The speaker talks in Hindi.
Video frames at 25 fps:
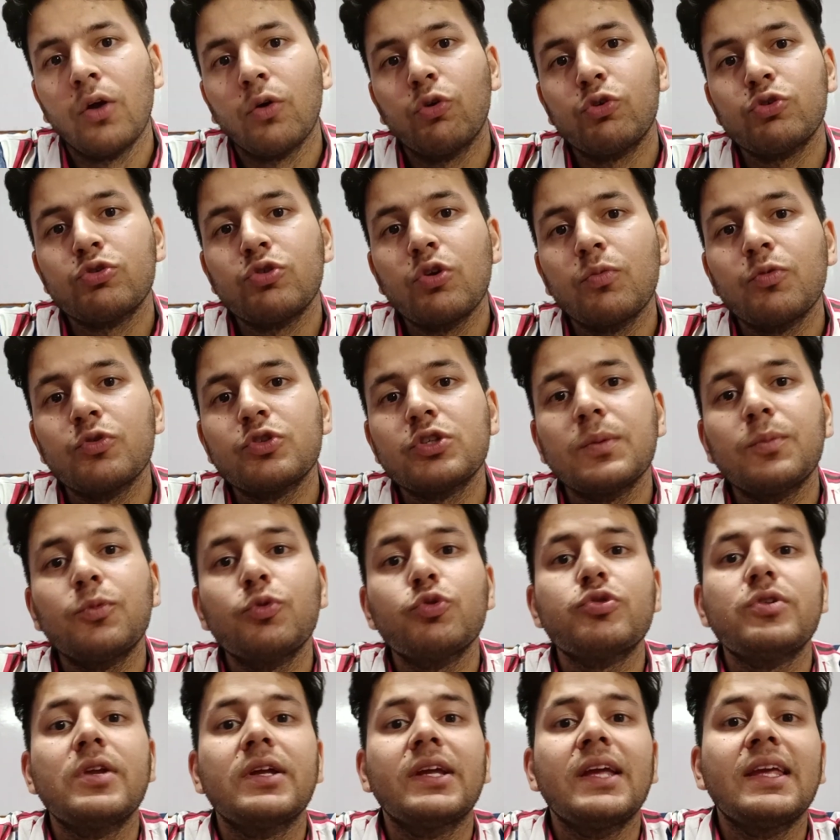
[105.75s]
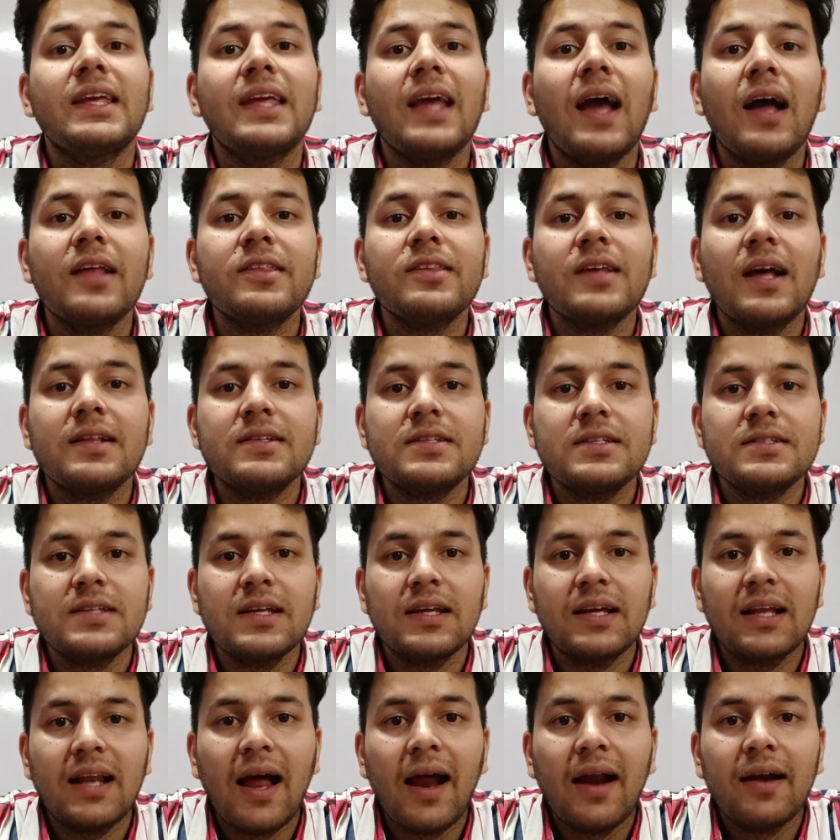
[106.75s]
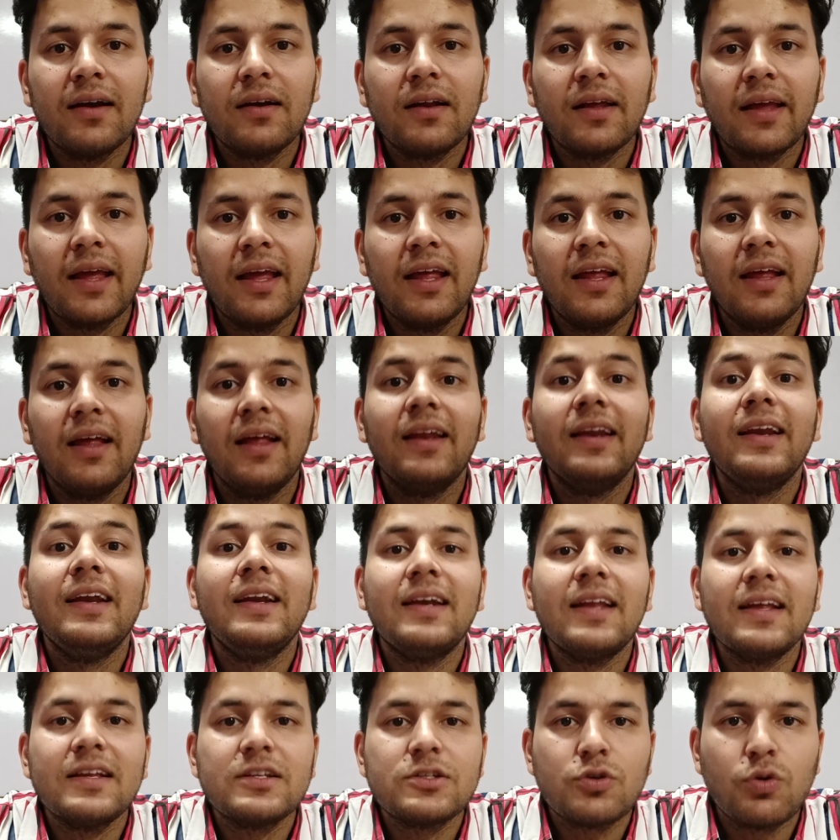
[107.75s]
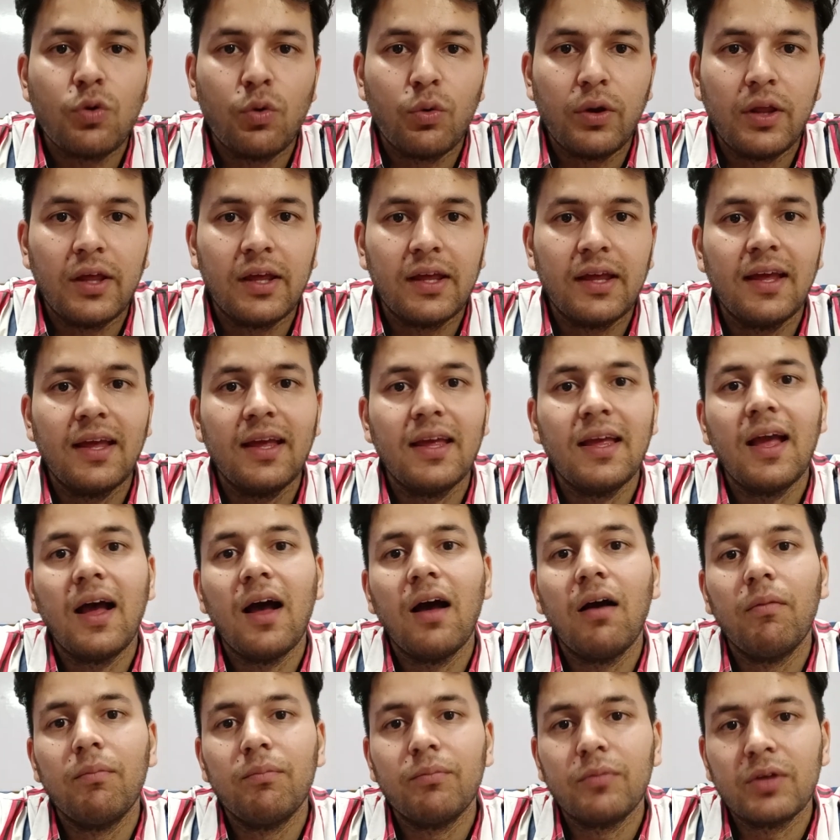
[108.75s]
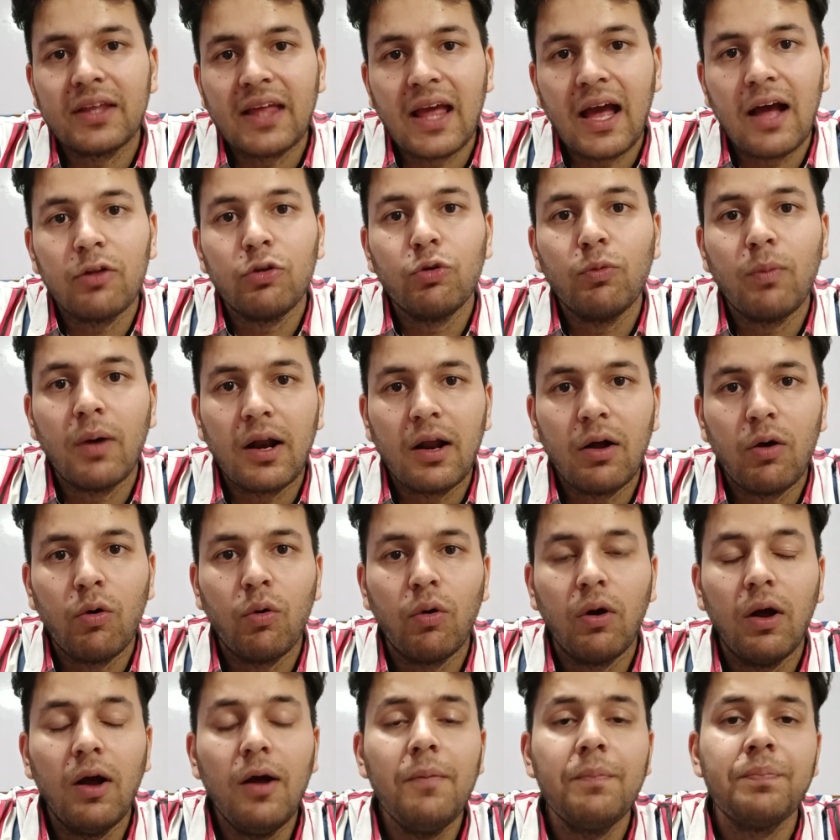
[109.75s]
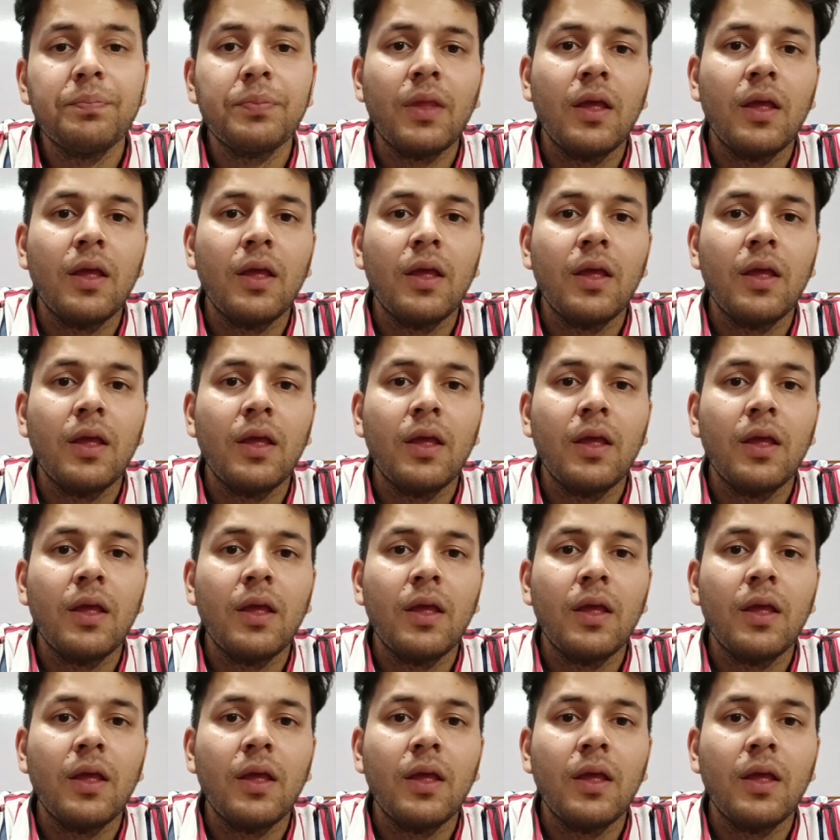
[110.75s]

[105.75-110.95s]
कुछ लोग मुझसे पूछते हैं कि क्या चांसेस हैं क्लैट के रीटेस्ट होने के या क्या दोबारा होगा